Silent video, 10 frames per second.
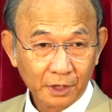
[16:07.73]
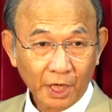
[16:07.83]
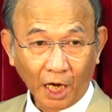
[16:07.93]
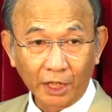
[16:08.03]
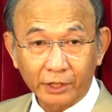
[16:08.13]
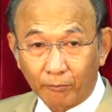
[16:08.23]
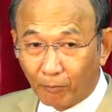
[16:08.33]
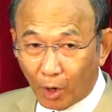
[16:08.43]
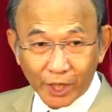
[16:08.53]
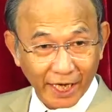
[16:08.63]
Ở trong
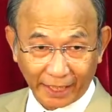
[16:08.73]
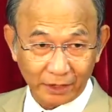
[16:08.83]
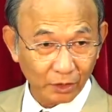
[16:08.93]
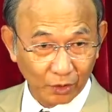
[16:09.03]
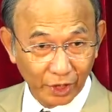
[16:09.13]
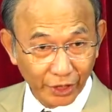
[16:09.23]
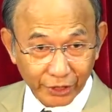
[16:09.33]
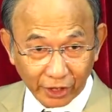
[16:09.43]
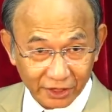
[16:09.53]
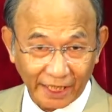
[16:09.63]
bối cảnh của người
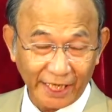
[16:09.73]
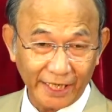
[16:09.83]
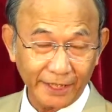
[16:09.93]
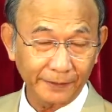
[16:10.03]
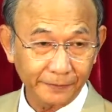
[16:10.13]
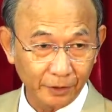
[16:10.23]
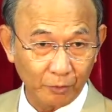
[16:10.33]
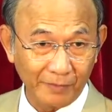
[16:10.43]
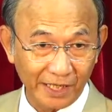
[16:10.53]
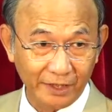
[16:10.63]
Do Thái
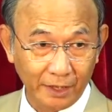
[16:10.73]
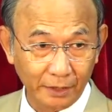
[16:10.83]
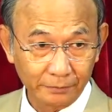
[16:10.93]
lúc bấy giờ,